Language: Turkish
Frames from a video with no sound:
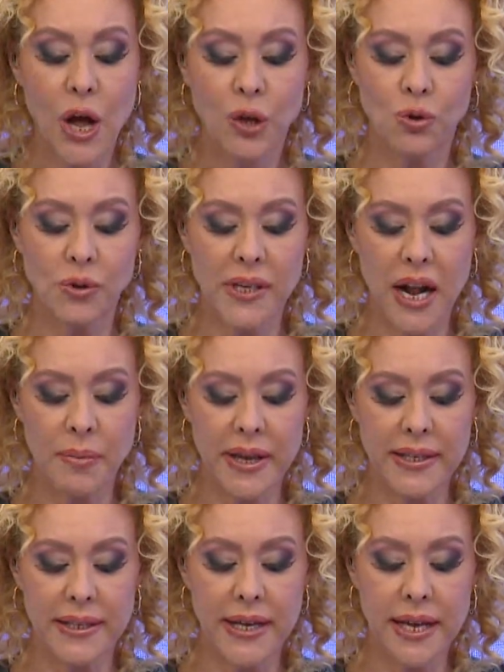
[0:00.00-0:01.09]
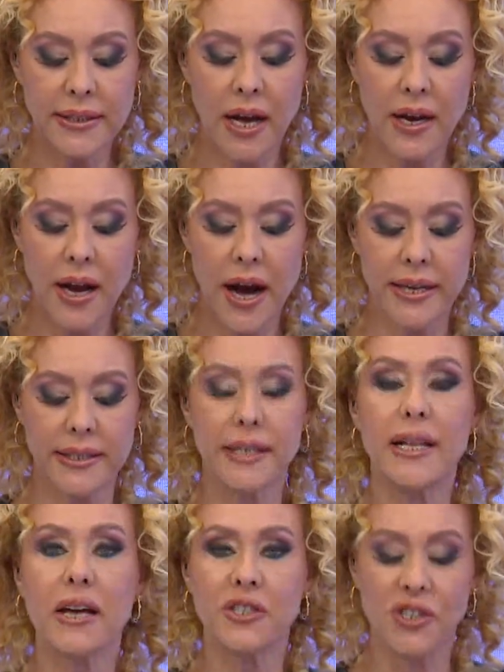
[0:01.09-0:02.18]
Sosyal medyadan hakaret
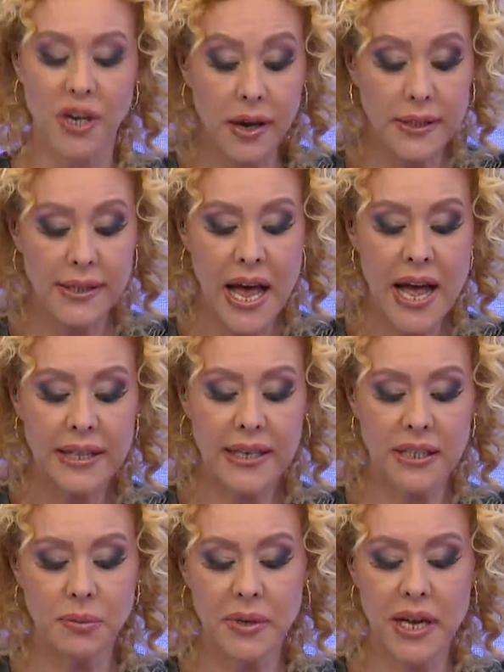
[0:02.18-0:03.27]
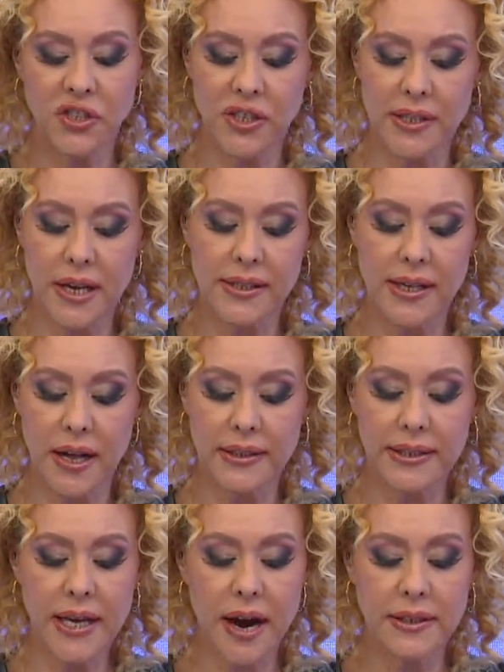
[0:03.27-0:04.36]
eden şahıs tazminat cezası
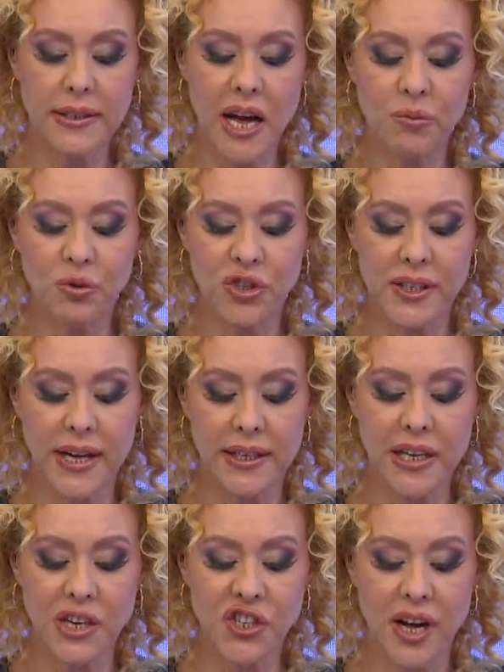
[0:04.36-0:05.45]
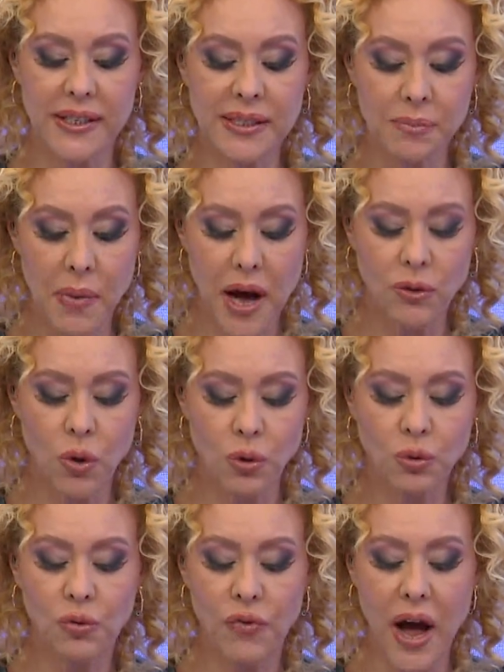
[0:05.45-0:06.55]
aldı. Yargıtay bu cezadan şahsın bağlı
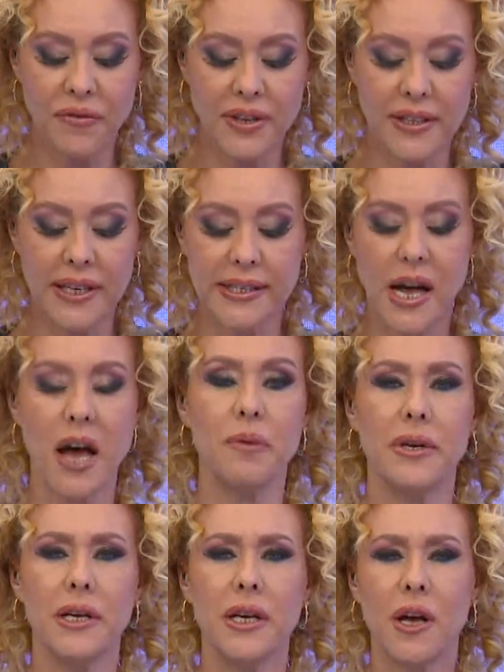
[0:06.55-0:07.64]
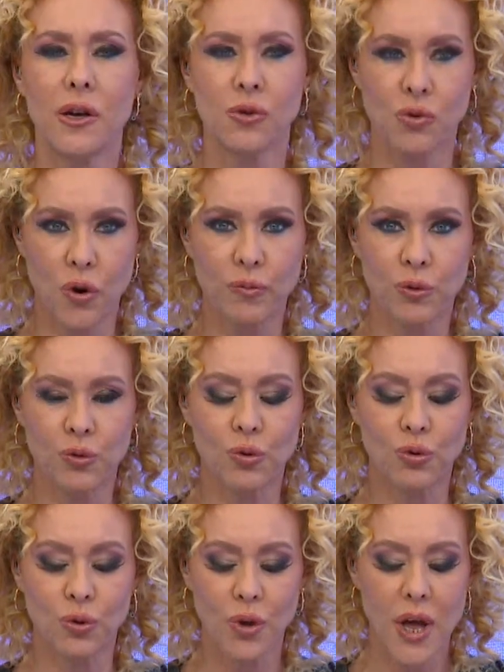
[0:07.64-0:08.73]
olduğu Wi-Fi'nin de sahibini sorumlu
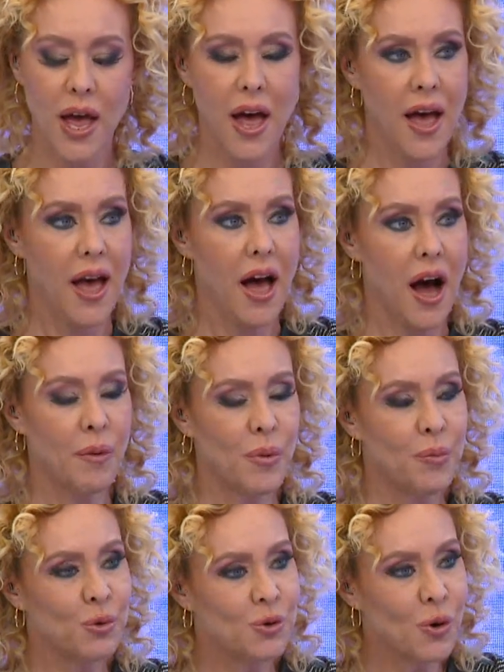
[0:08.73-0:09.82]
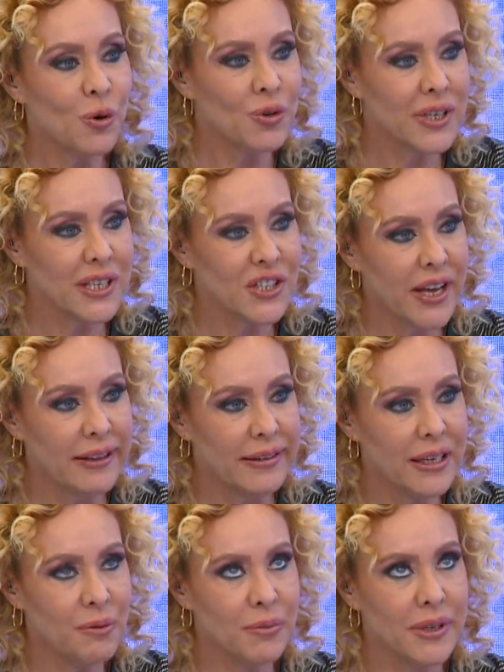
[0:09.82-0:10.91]
tuttu. Tabii. Ama bu çok e, şey
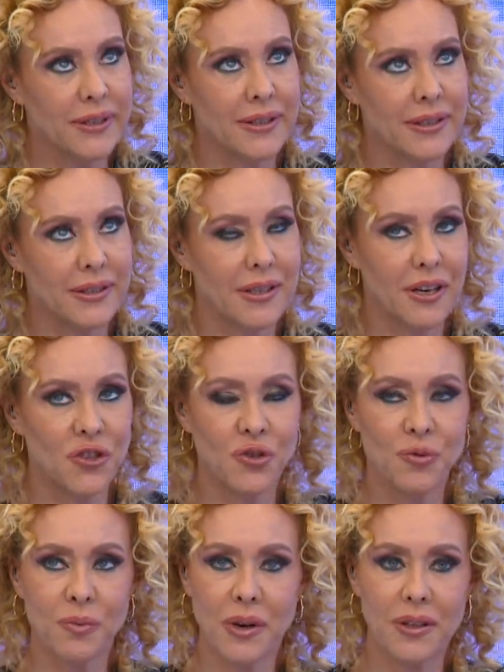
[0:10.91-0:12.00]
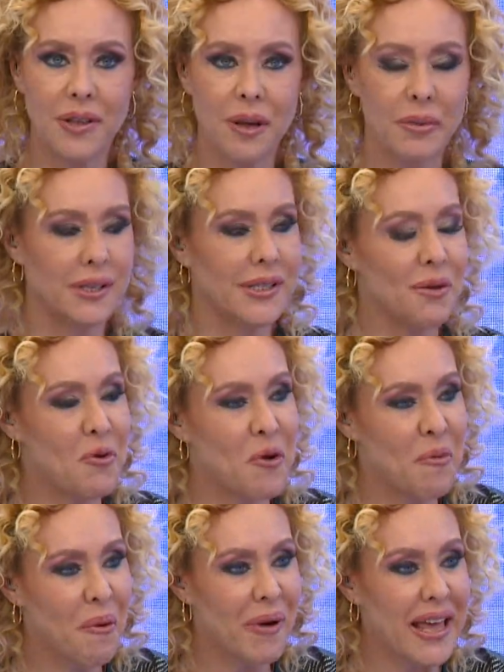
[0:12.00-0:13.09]
değil mi? Saçma demek
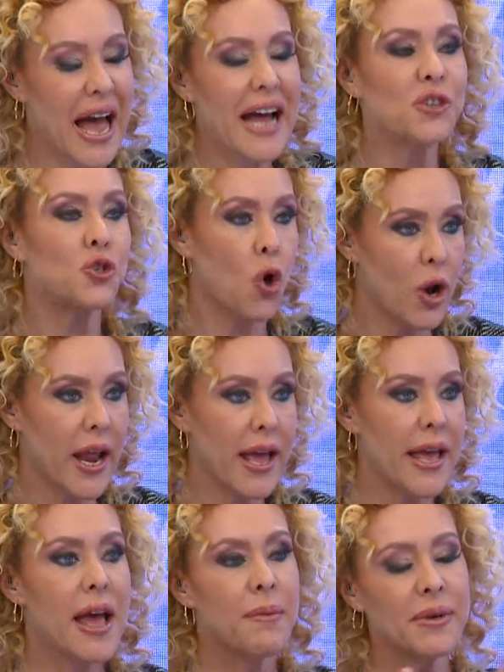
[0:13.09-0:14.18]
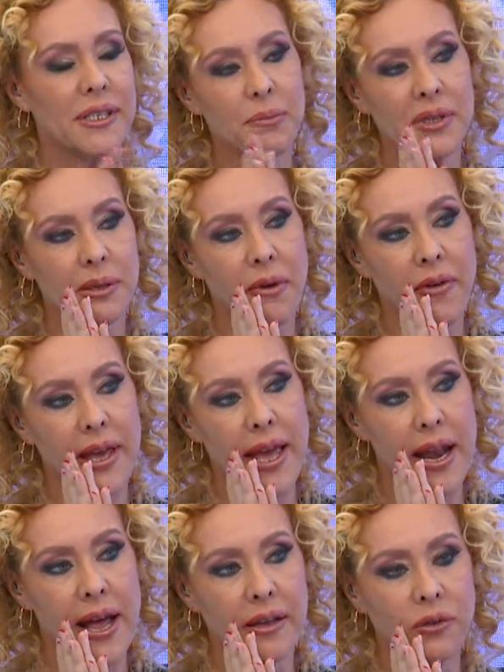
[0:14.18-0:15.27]
istemiyorum ama yani şöyle mesela bizim eve
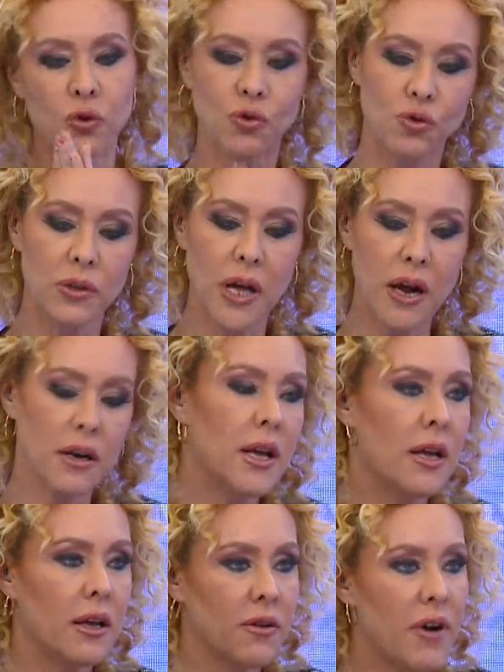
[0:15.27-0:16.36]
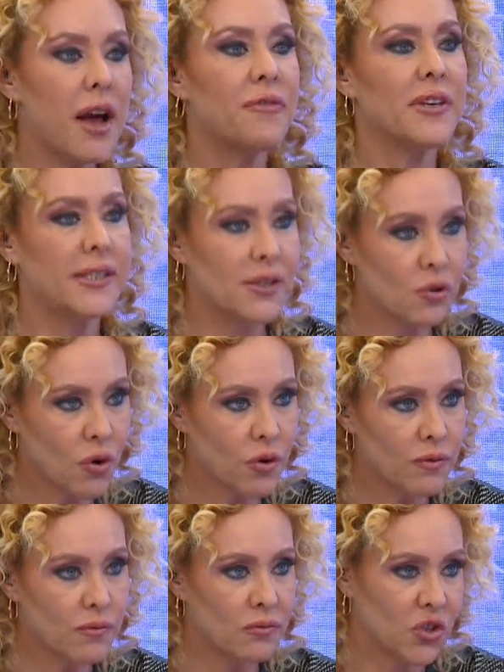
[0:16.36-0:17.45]
gelen çocuklar Wi-Fi istiyor.
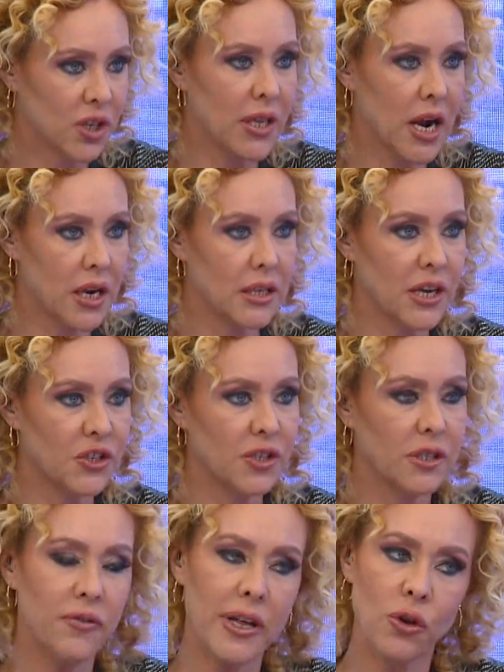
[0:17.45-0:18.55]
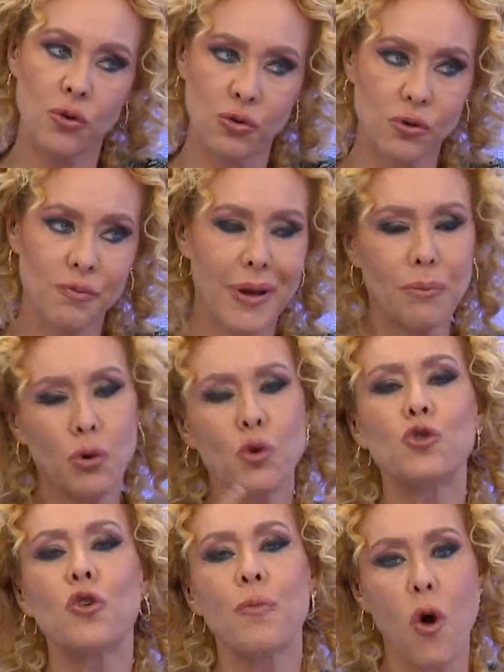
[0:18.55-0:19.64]
Can'ın arkadaşları veriyoruz. Bu hmm.
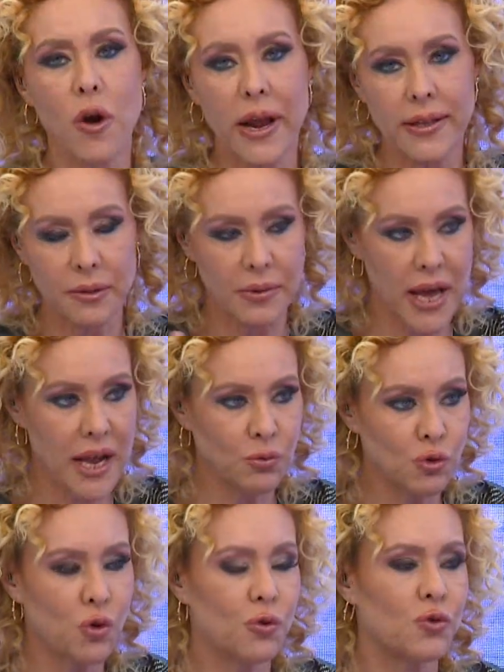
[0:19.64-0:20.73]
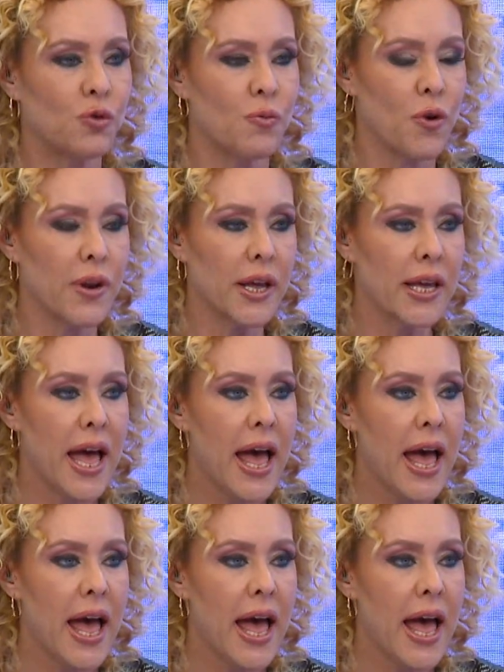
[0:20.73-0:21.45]
küçük bir örnek tabii yani bu çok küçük bir örnek.